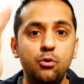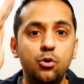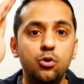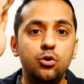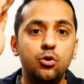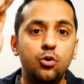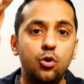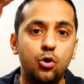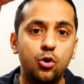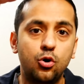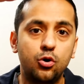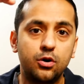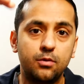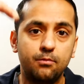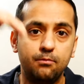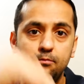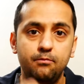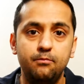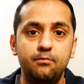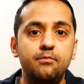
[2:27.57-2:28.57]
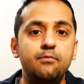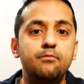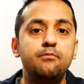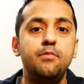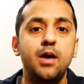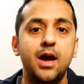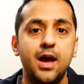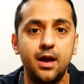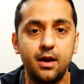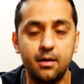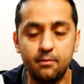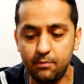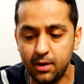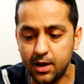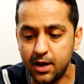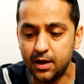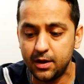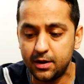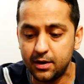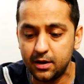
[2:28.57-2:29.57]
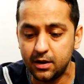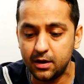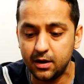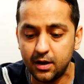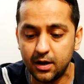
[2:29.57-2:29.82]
बुल और बे, बेर